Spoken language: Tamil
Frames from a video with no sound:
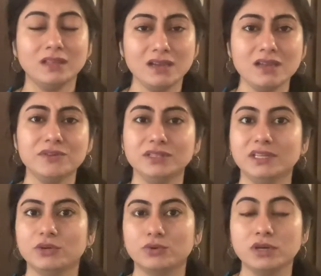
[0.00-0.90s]
நல்லா வந்து
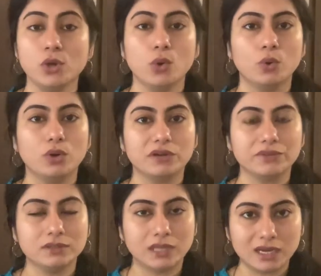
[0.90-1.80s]
நீங்கள் ஒரு
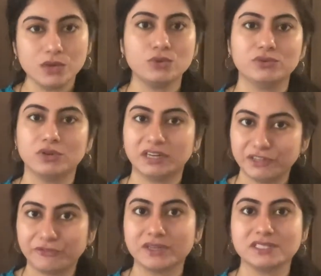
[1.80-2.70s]
உங்களுக்கு வந்து நல்ல ஒரு
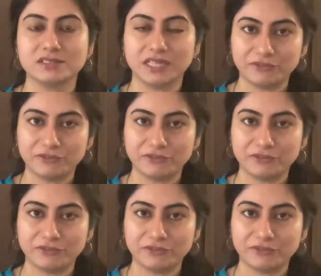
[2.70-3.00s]
உங்களுக்கு டிஃப்ரென்ஸ்